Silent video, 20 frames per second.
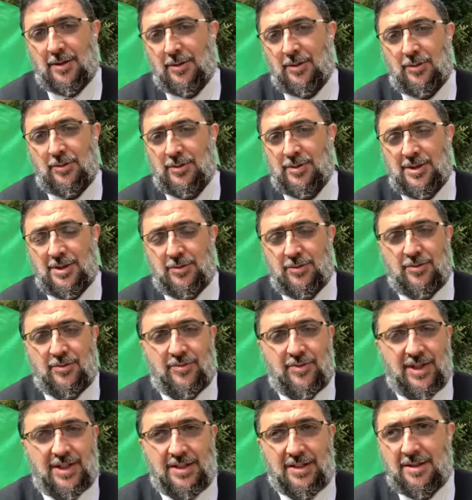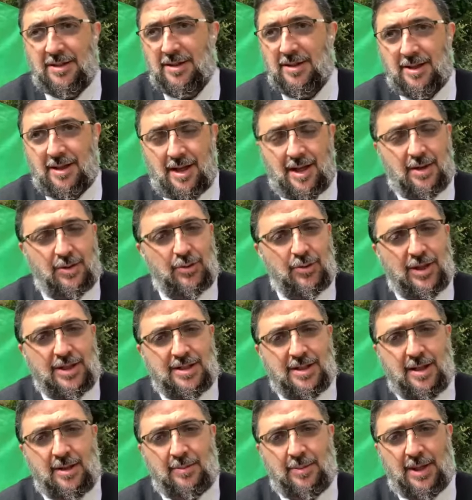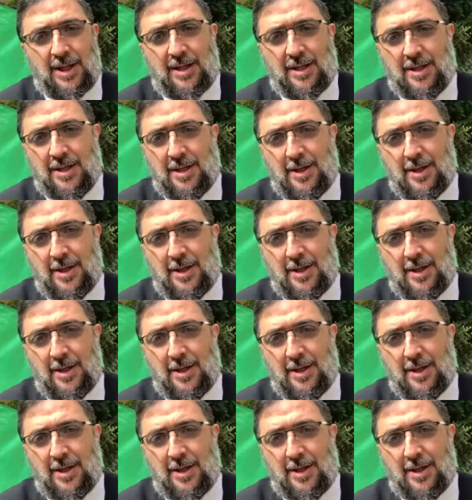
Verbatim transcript: Donc c'est une vanité, elle ne restera pas.